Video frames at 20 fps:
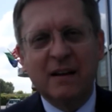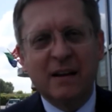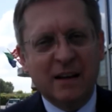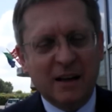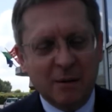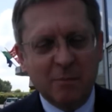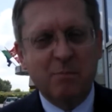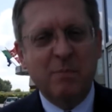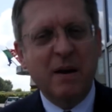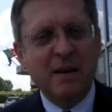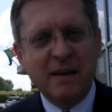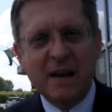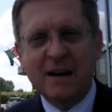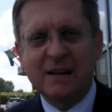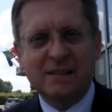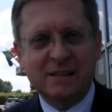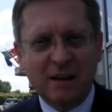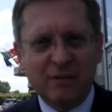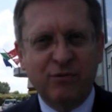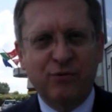
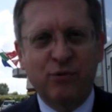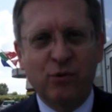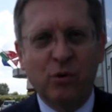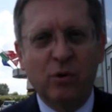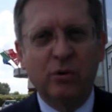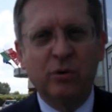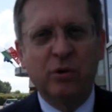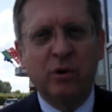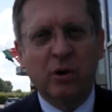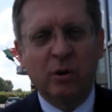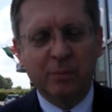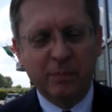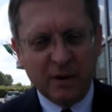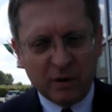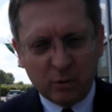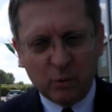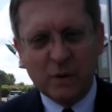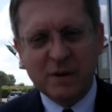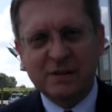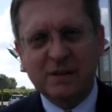impegnarsi a fondo
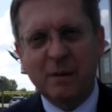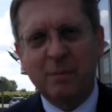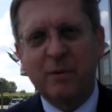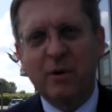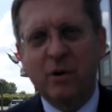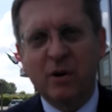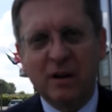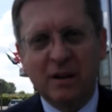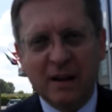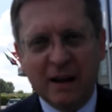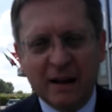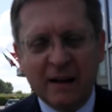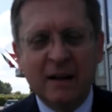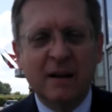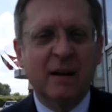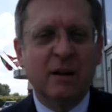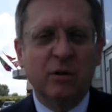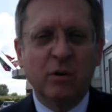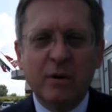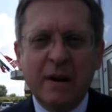per questa priorità.
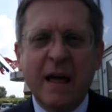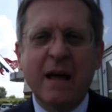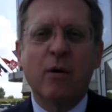Non è